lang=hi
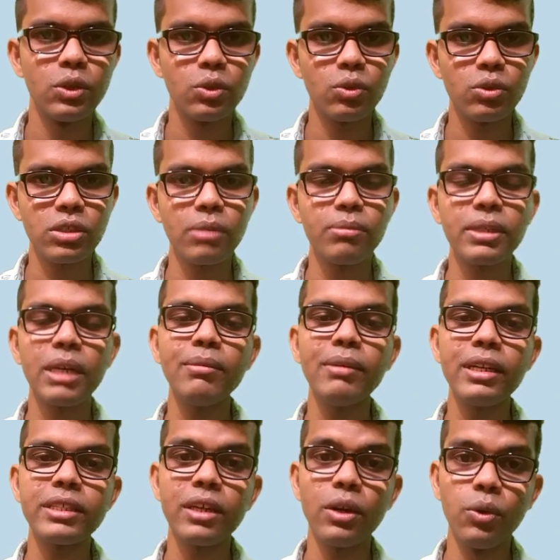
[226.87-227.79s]
तो
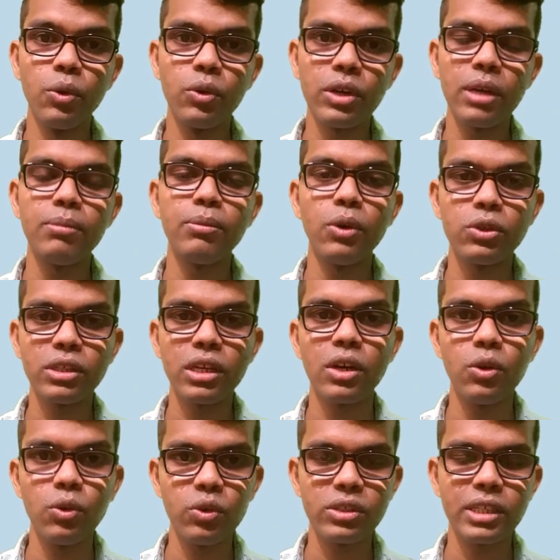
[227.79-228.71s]
समटाइम ऐसा हो रहा है बहुत
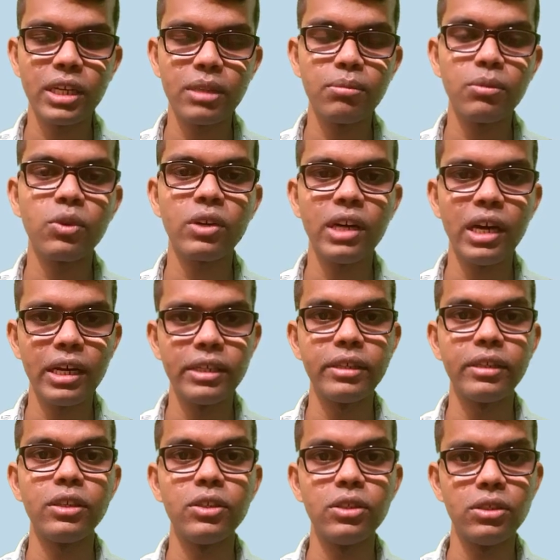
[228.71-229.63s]
सारे लोगों के साथ में हो रहा है
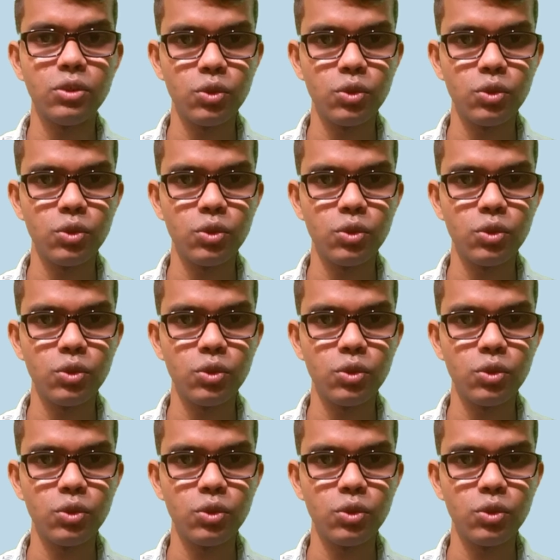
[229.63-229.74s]
आर्टिकल